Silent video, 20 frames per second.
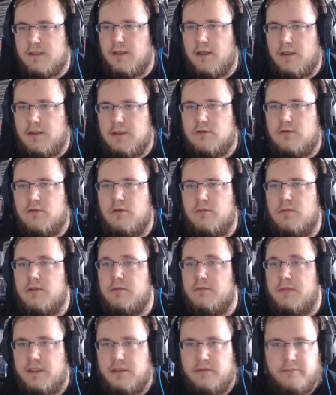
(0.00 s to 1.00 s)
klarzukommen
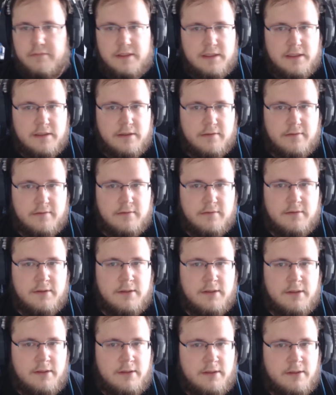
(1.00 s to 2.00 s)
und mich ein bisschen
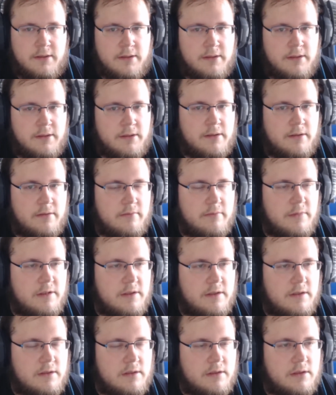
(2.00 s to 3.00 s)

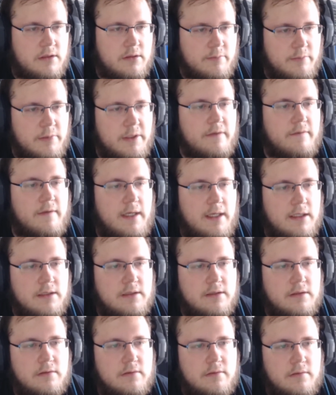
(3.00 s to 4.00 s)
mit
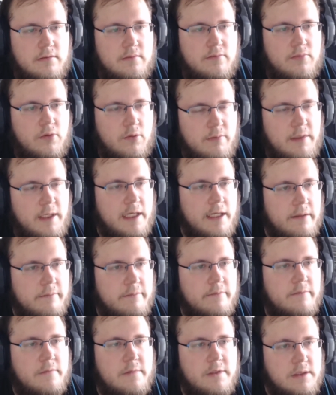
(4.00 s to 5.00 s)
privaten
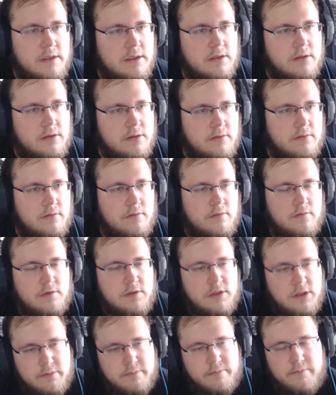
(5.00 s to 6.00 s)
Problemen mit
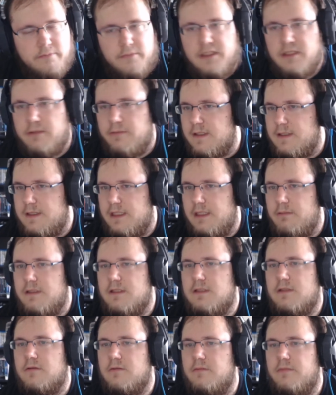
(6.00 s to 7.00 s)
und mit mir
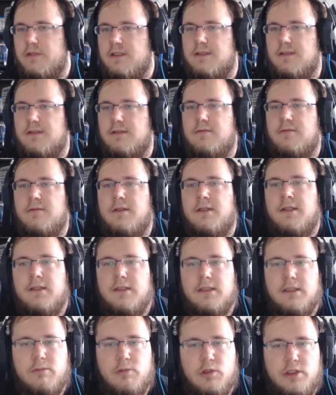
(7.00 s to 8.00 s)
selbst so ein bisschen
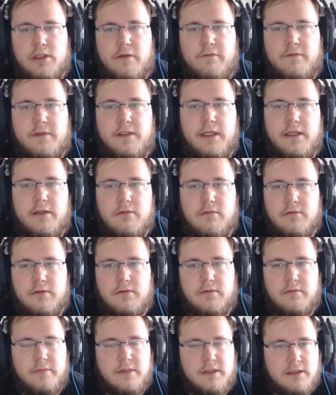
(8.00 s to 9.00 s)
zu beschäftigen
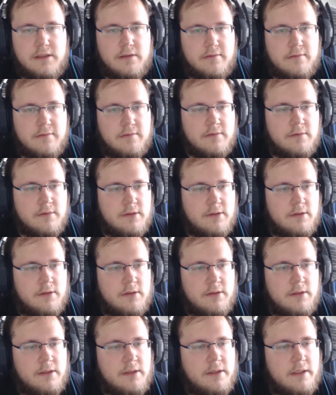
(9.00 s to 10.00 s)
und ein bisschen
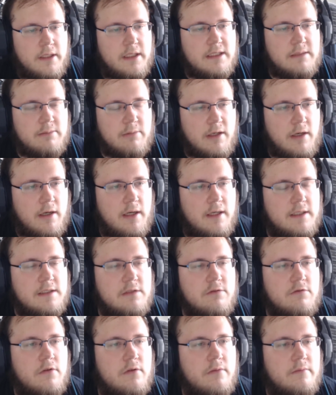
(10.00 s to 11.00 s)
erstmal
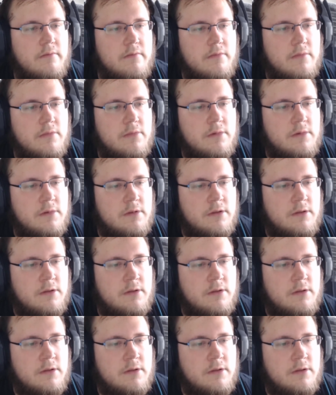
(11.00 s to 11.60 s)
klarzukommen.